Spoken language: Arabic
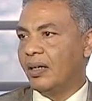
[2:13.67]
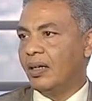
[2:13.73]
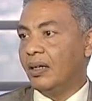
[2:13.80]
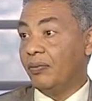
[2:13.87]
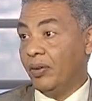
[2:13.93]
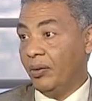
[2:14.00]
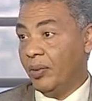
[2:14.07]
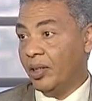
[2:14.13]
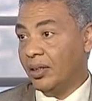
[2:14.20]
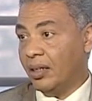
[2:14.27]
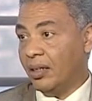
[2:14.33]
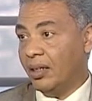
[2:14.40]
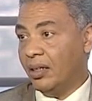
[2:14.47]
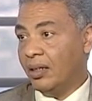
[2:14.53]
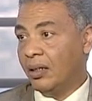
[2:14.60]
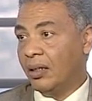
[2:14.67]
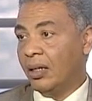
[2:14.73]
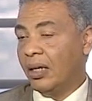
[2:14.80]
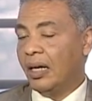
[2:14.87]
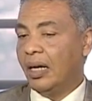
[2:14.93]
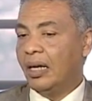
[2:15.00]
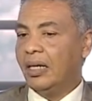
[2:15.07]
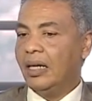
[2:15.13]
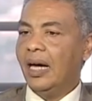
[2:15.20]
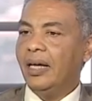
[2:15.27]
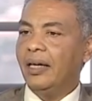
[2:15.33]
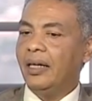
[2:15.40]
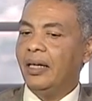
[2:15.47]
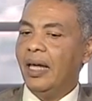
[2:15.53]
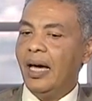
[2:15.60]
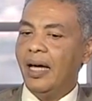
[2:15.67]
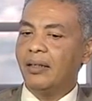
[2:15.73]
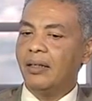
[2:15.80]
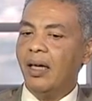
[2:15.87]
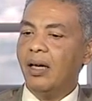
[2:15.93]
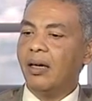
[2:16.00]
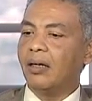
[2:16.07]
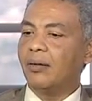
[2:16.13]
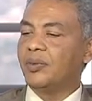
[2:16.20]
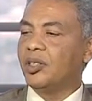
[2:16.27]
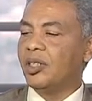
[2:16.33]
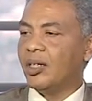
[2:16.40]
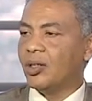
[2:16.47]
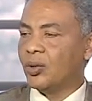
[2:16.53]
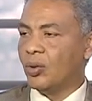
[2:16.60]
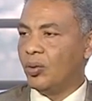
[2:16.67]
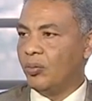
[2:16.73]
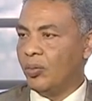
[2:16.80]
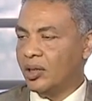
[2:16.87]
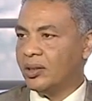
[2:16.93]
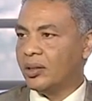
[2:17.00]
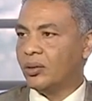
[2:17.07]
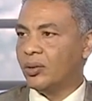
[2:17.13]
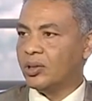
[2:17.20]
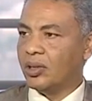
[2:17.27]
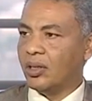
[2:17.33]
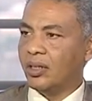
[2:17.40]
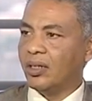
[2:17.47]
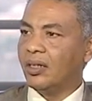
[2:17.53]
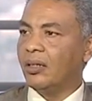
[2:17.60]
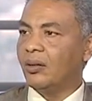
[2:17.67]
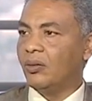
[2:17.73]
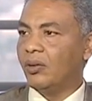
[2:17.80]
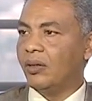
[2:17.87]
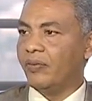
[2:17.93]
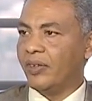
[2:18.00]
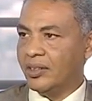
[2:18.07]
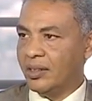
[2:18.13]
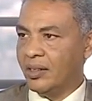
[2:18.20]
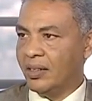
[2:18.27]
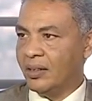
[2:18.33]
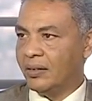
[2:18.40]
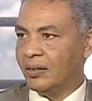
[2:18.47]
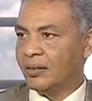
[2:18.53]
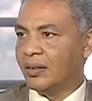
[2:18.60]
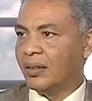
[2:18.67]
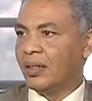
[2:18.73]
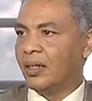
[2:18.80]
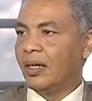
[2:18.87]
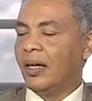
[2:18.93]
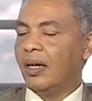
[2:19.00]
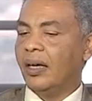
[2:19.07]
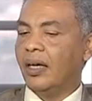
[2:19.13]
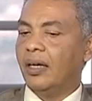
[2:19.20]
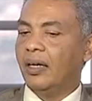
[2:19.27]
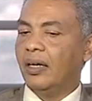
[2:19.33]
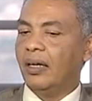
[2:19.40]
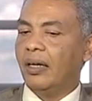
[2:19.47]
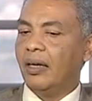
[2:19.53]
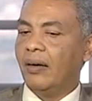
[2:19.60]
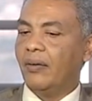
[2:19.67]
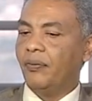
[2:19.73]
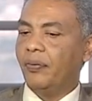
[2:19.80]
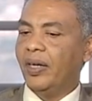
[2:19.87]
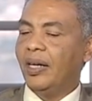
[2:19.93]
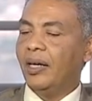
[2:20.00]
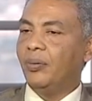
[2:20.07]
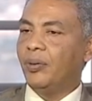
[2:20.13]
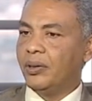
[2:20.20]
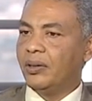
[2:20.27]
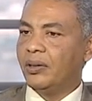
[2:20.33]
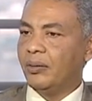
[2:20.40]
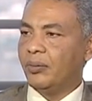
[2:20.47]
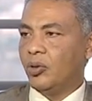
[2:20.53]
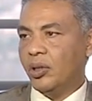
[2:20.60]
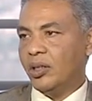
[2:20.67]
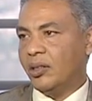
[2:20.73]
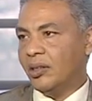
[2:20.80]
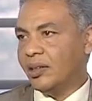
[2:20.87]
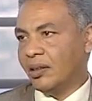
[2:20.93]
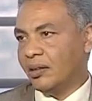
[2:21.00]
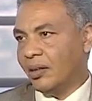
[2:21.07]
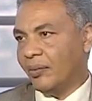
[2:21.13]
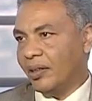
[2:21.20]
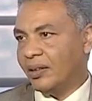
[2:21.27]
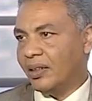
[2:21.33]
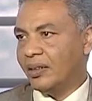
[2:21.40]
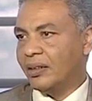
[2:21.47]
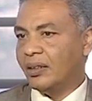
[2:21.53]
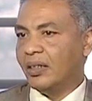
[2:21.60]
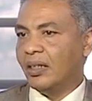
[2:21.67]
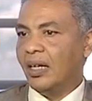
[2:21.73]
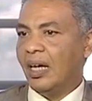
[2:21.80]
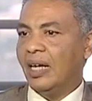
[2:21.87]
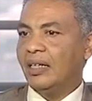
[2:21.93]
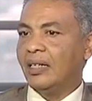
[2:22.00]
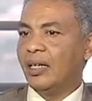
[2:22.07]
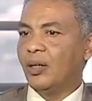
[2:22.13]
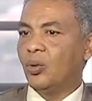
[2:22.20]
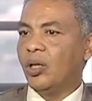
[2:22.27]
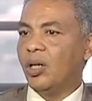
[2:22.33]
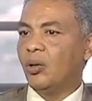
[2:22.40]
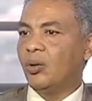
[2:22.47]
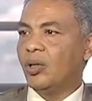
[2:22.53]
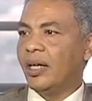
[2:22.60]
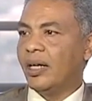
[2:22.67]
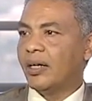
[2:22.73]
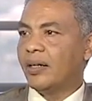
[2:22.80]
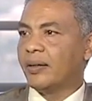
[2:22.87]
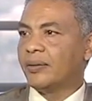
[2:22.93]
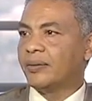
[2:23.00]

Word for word: في المنطقه أوه. اللي اللي هتعقب زيارته لمصر واسرائيل والفاتيكان. آه، فلابد من وجهه نظري طبعا يعني ان يكون بس هو الاختيار